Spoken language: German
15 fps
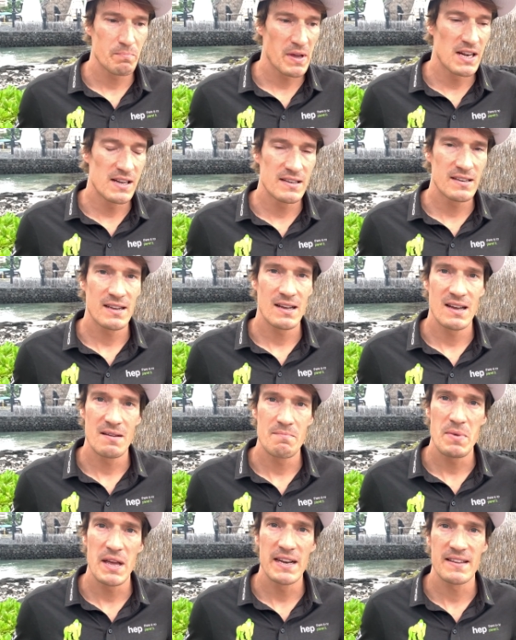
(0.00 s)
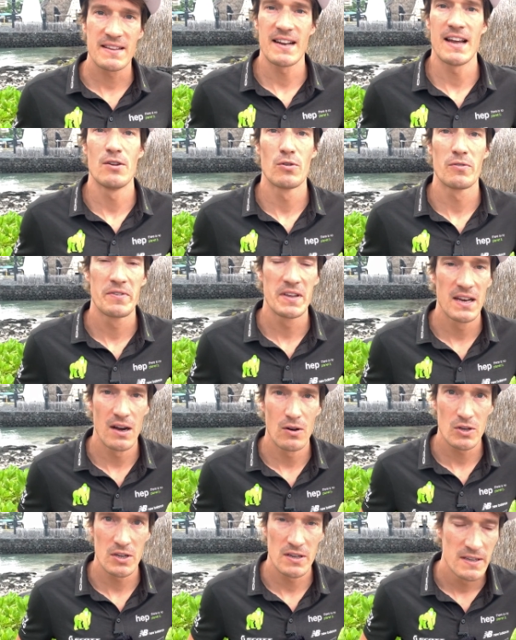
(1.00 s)
bellen da belle ich gleich noch viel
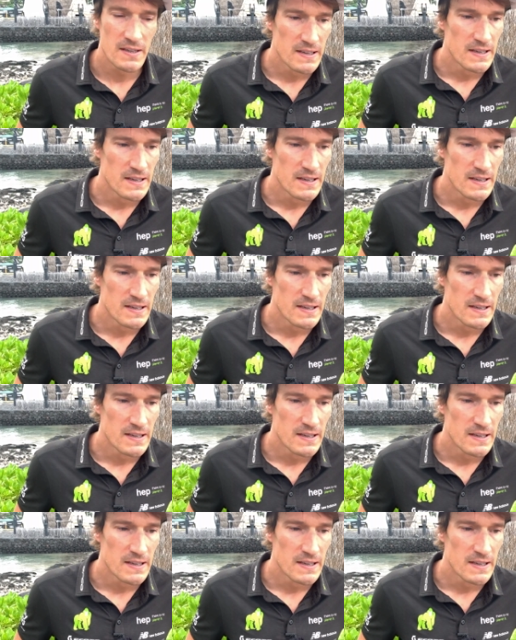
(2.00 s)
lauter.